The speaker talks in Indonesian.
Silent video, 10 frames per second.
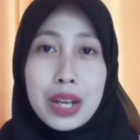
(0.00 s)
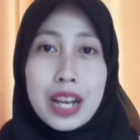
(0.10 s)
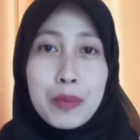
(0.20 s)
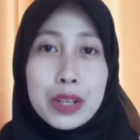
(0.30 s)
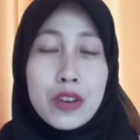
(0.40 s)

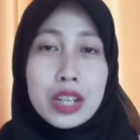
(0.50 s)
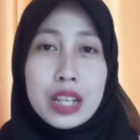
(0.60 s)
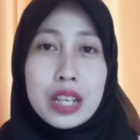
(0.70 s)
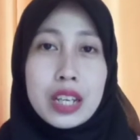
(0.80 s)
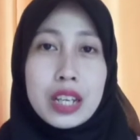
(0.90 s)
pada video
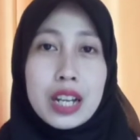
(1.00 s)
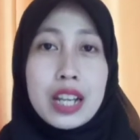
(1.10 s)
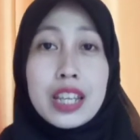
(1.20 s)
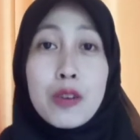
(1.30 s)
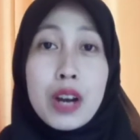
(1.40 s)
ini. Dan
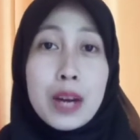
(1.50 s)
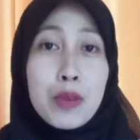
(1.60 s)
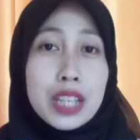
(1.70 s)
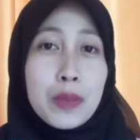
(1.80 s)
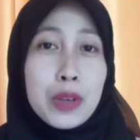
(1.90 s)
nanti aku akan
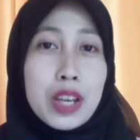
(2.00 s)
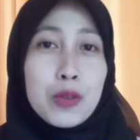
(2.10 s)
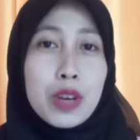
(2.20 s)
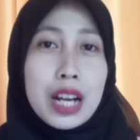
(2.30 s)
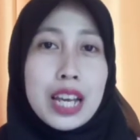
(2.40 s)
buatkan videonya
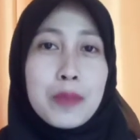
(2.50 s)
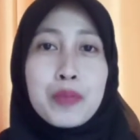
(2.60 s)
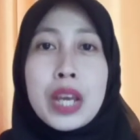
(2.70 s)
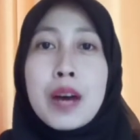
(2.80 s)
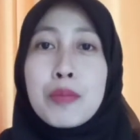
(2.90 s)
untuk kalian
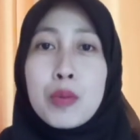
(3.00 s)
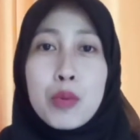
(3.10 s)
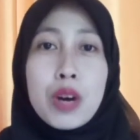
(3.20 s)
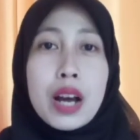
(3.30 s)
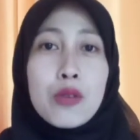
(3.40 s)

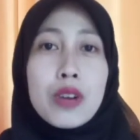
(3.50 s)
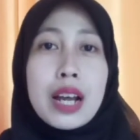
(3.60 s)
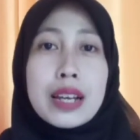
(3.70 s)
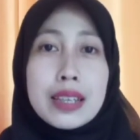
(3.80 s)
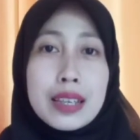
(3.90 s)
mumpung aku
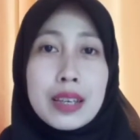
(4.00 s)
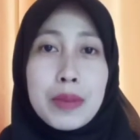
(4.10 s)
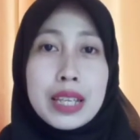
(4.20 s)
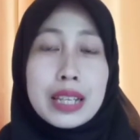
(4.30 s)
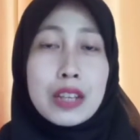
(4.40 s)
lagi
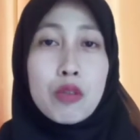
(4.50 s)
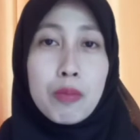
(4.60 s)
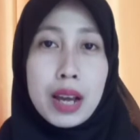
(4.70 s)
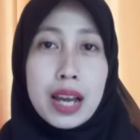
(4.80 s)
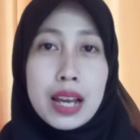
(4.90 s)
banyak di
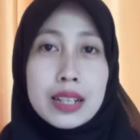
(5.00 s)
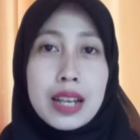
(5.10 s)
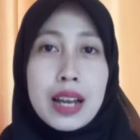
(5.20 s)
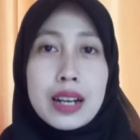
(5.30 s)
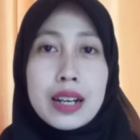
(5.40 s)
rumah
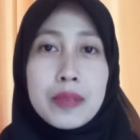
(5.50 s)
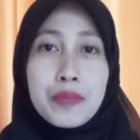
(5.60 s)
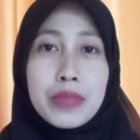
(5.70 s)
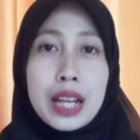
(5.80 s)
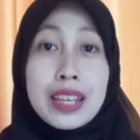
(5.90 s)
dan
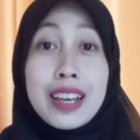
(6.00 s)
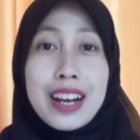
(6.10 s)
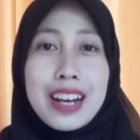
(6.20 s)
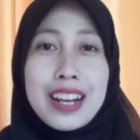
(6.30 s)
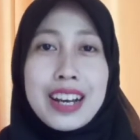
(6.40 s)
lagi
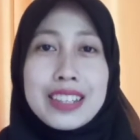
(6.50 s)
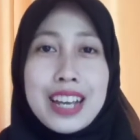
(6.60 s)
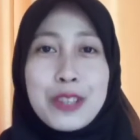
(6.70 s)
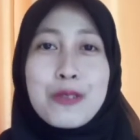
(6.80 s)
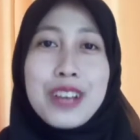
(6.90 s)
gak ada
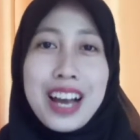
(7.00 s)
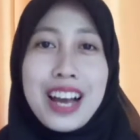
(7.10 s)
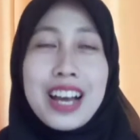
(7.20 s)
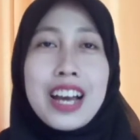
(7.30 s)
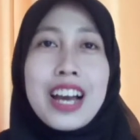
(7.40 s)
kerjaan
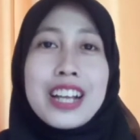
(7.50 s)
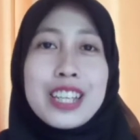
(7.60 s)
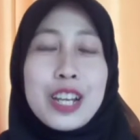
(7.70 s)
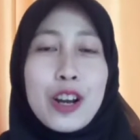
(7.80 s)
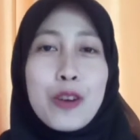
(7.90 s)
juga.
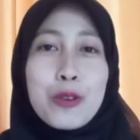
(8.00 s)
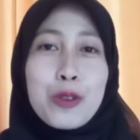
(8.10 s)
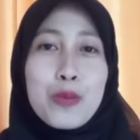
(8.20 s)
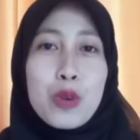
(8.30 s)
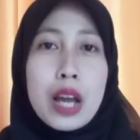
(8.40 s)
Jadi kalau
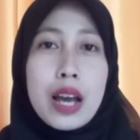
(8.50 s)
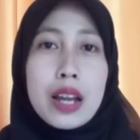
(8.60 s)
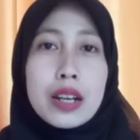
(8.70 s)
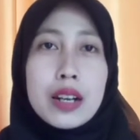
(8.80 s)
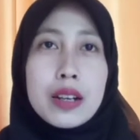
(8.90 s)
untuk
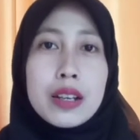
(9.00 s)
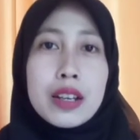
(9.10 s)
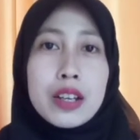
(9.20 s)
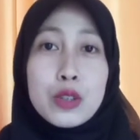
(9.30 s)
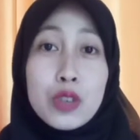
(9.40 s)
bulan
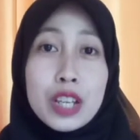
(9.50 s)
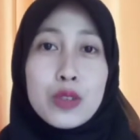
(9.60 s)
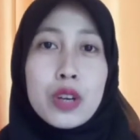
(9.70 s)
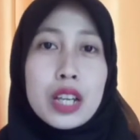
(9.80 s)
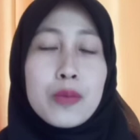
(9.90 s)
Juni
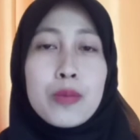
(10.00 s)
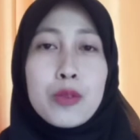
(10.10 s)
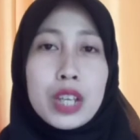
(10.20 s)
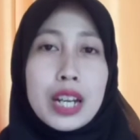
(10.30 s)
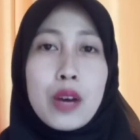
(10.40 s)
Juli
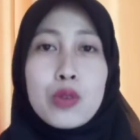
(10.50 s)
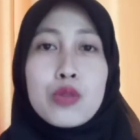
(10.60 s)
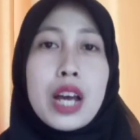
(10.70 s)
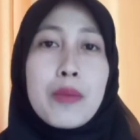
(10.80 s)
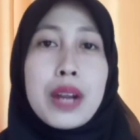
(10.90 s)
mungkin aku
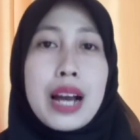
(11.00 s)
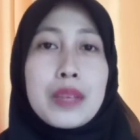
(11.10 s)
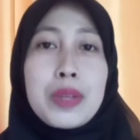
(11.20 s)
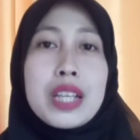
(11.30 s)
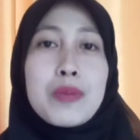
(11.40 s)
sudah
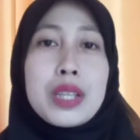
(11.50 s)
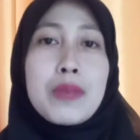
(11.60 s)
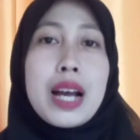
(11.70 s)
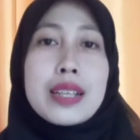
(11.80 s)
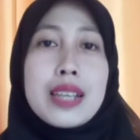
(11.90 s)
beraktivitas
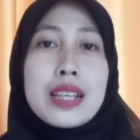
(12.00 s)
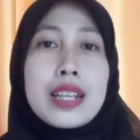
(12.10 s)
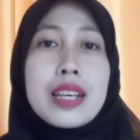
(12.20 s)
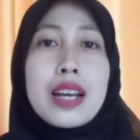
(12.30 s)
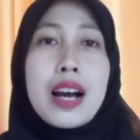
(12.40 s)
seperti biasa
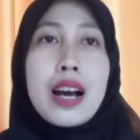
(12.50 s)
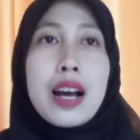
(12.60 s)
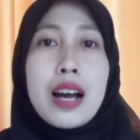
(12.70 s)
jadi gak